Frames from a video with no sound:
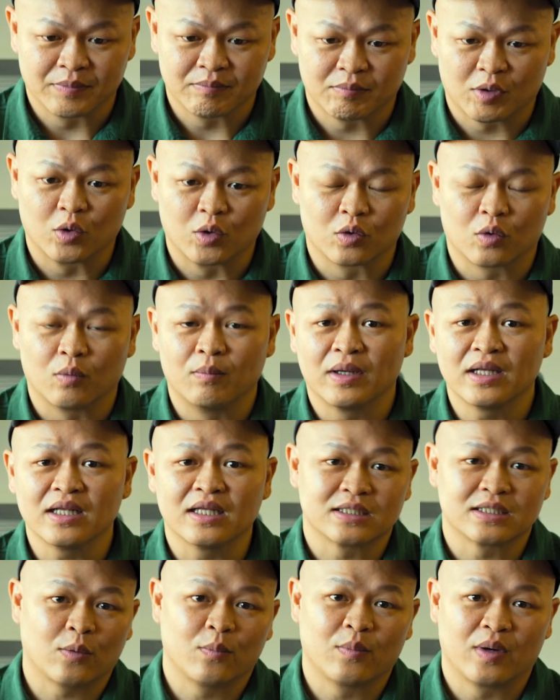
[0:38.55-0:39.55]
mọi người cũng biết
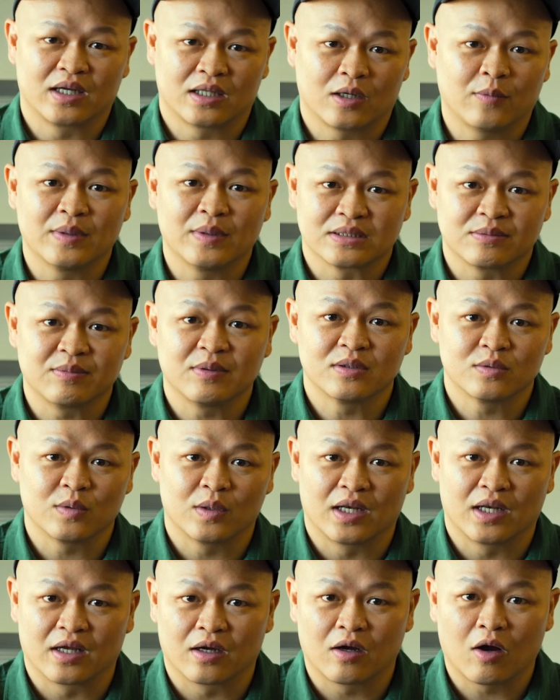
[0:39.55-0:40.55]
là trong hệ thống Express
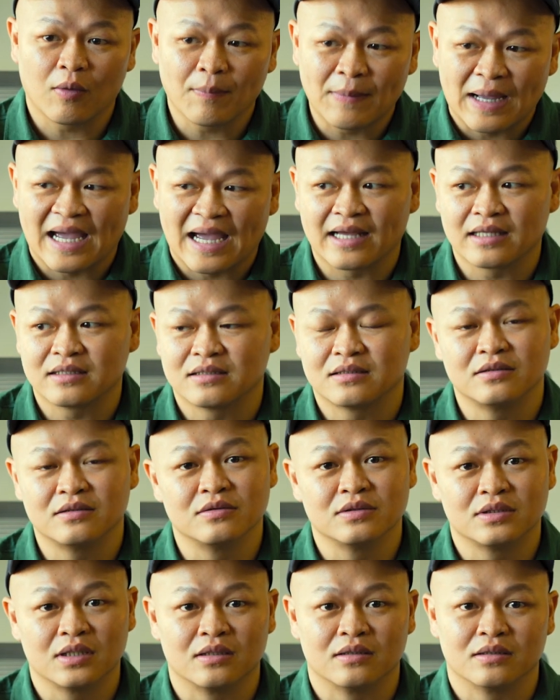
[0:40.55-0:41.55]
Entry này có ba
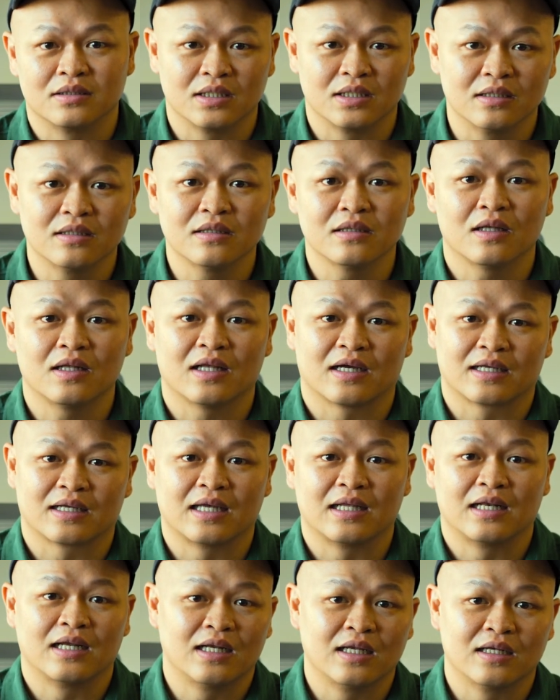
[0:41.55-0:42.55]
chương trình chính đó là
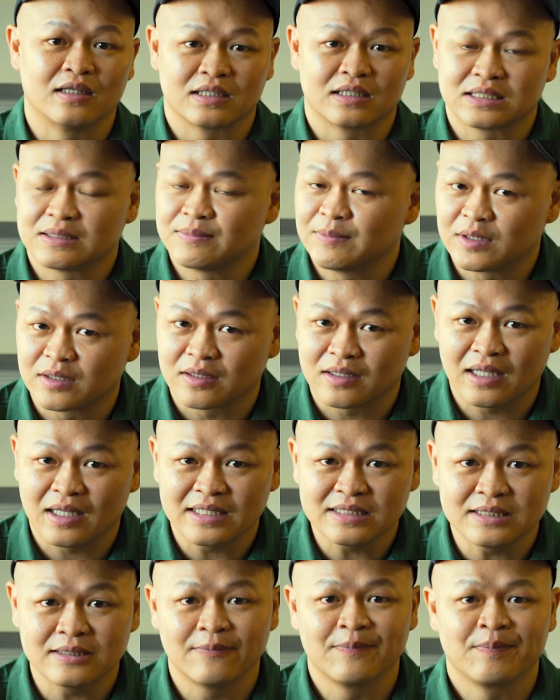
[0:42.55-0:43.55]
Canadian Experience
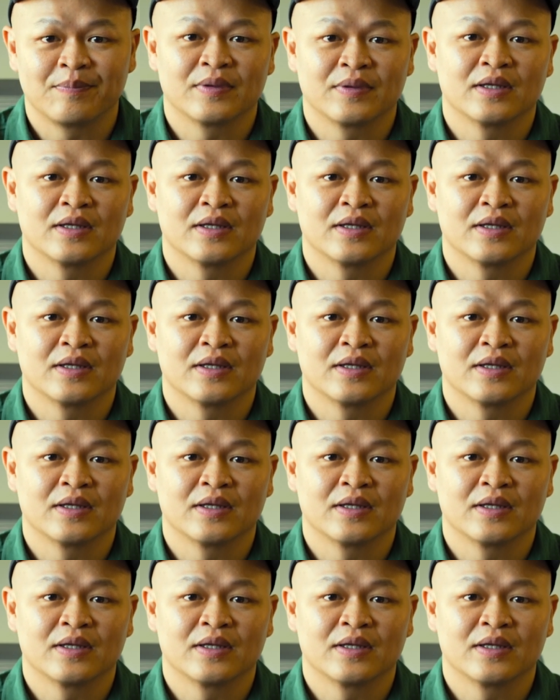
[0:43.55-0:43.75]
Class